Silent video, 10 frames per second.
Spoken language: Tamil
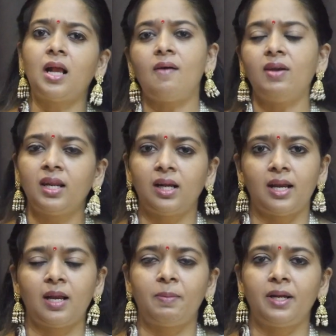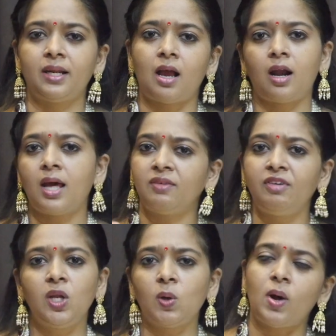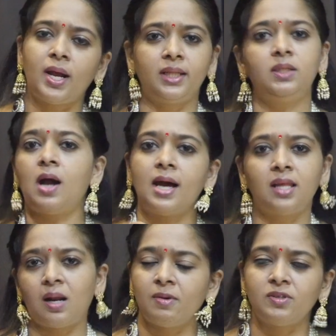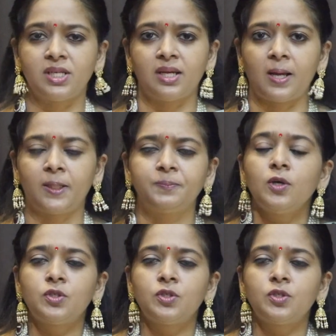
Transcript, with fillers: காவலர்கள் என்ன பண்ணியிருக்காங்கன்னா அது வீடியோவாக எடுத்து ஆதாரமாக வச்சுருக்காங்க